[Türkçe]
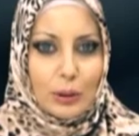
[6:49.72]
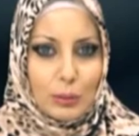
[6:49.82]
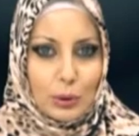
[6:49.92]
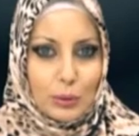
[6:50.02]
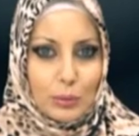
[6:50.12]
da
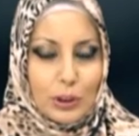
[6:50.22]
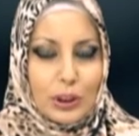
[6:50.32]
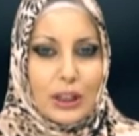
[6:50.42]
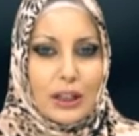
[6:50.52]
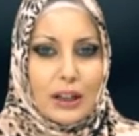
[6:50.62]
bulunmuş,
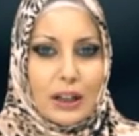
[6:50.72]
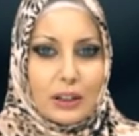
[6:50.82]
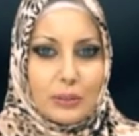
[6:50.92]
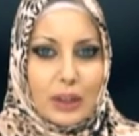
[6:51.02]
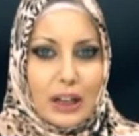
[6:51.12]

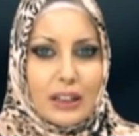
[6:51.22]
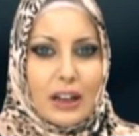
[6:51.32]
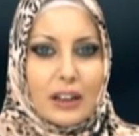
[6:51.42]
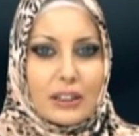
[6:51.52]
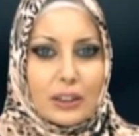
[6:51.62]
hanımlar
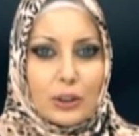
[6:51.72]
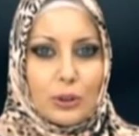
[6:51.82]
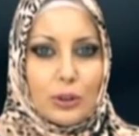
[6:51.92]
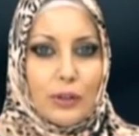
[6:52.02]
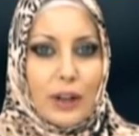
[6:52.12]
Hz.
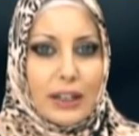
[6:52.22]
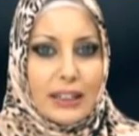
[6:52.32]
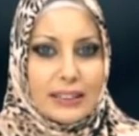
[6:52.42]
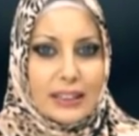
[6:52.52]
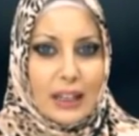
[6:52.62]
Yusuf
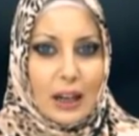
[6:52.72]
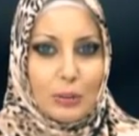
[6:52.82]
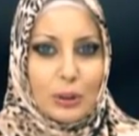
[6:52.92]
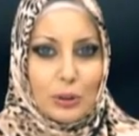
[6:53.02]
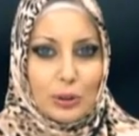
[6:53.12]

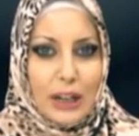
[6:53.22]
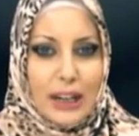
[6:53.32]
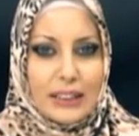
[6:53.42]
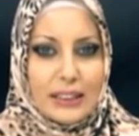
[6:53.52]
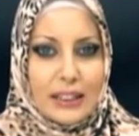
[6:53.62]
aleyhisselamın
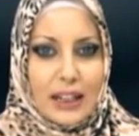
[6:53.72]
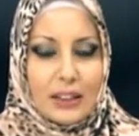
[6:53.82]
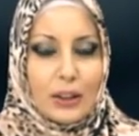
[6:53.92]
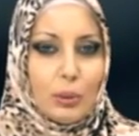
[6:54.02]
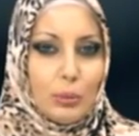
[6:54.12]
güzelliğinden
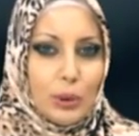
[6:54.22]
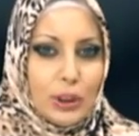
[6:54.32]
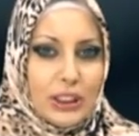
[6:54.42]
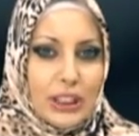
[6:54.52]
müthiş